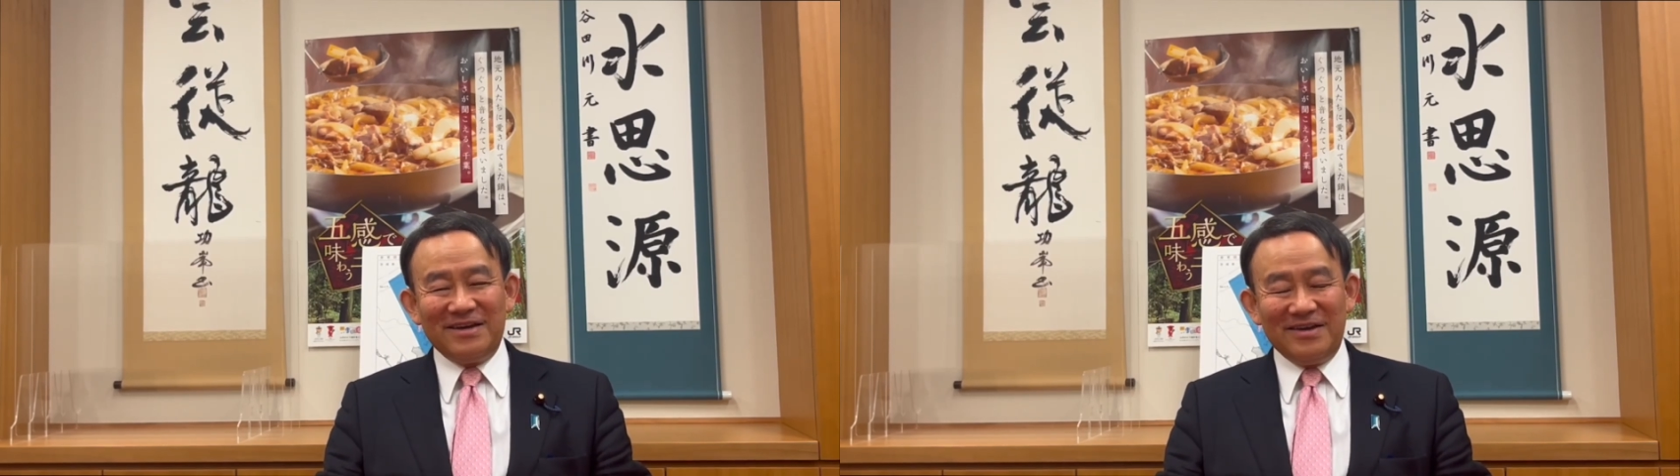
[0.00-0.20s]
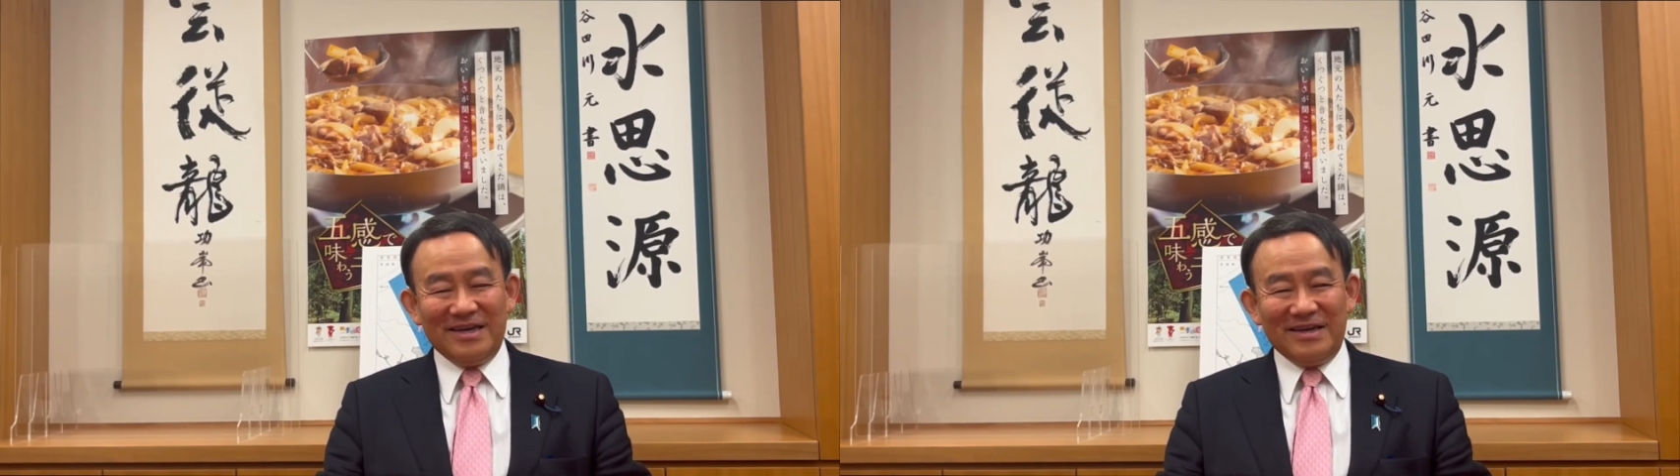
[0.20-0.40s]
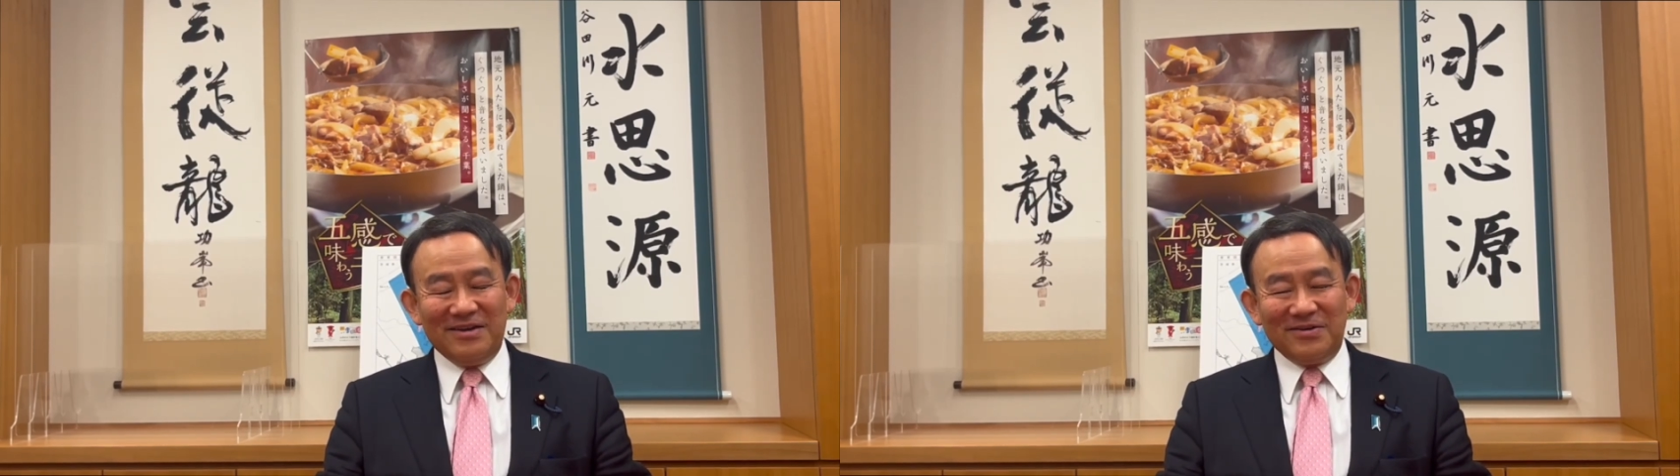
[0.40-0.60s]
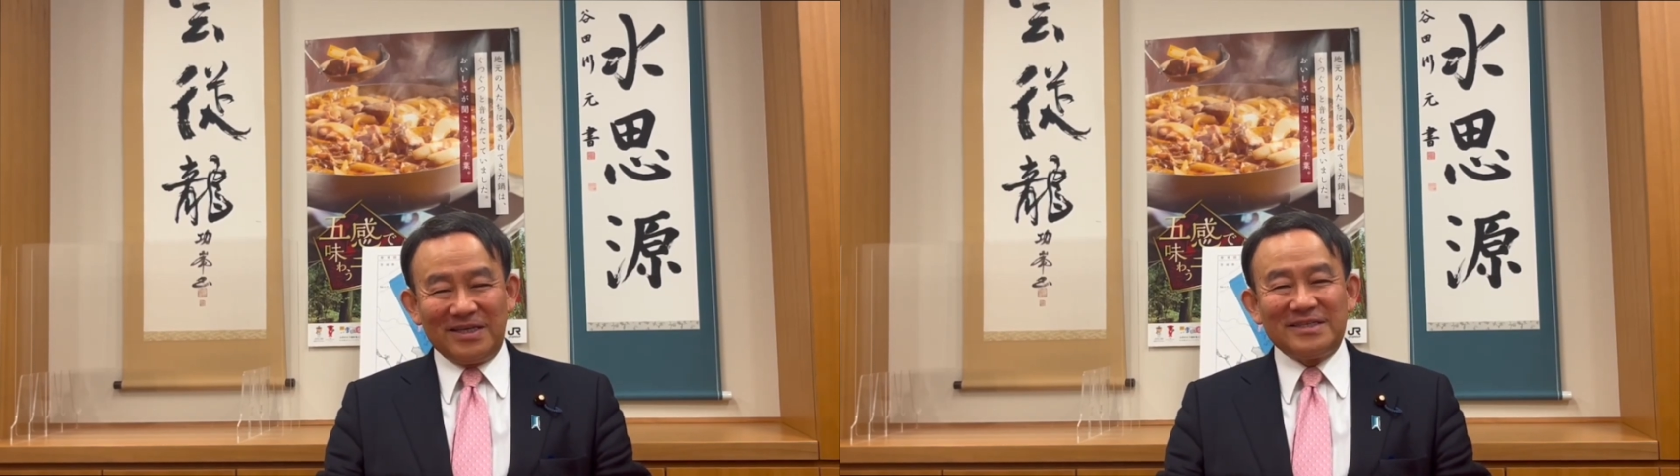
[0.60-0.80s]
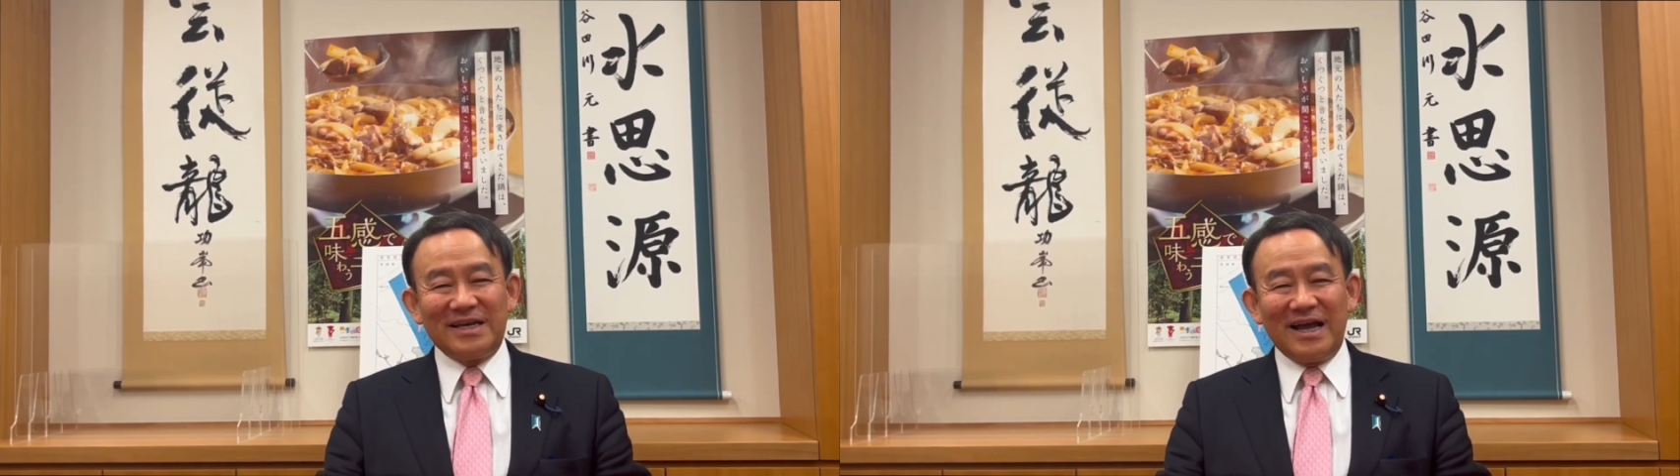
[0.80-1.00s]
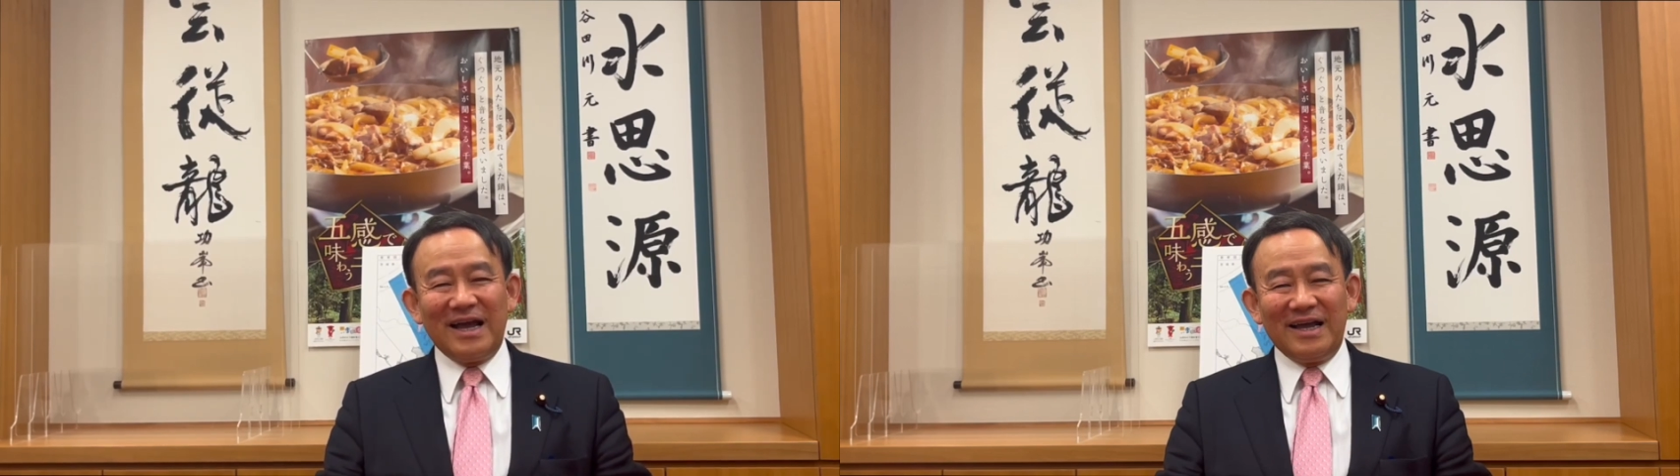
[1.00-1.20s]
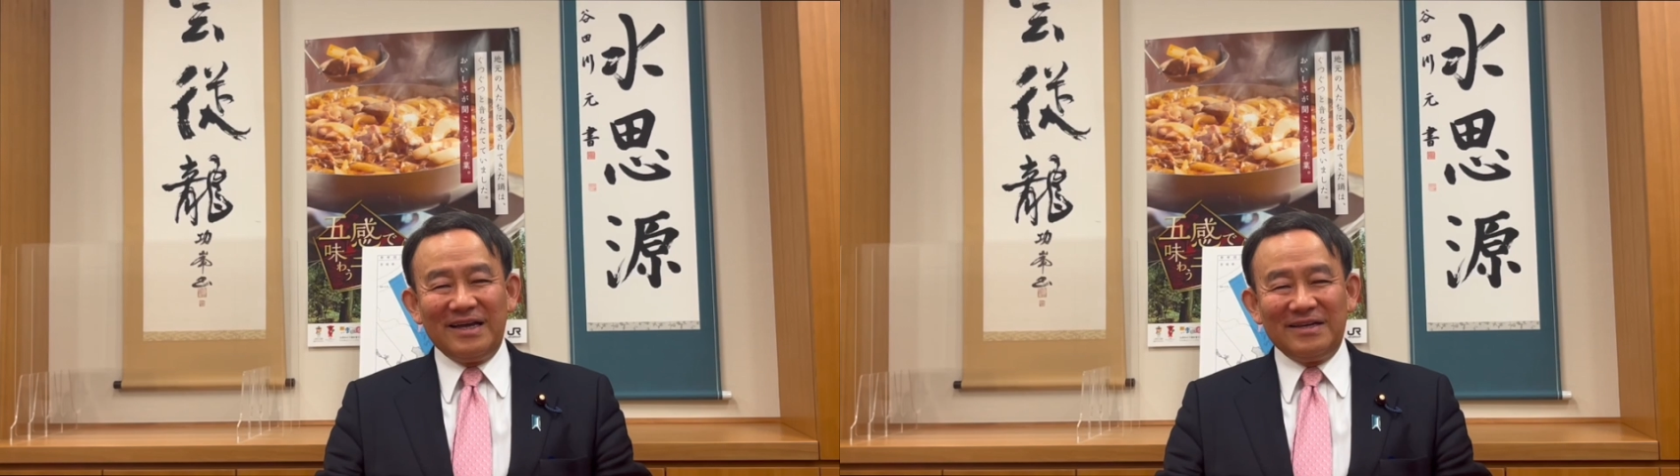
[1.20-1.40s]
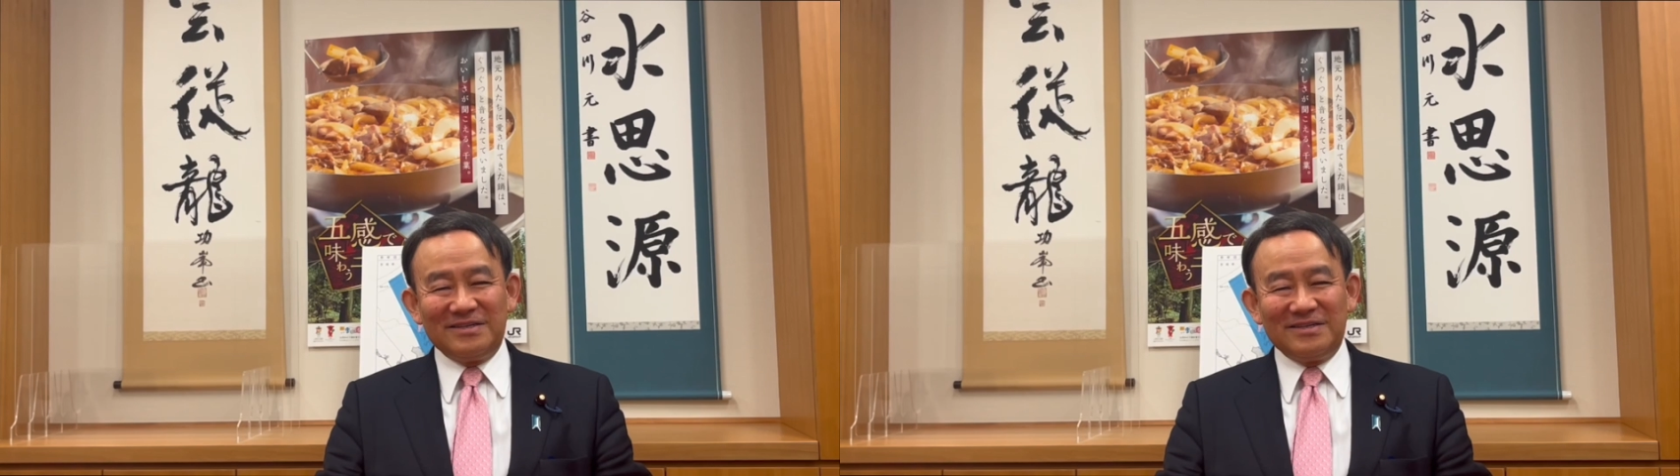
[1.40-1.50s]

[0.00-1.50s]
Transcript: えー、私が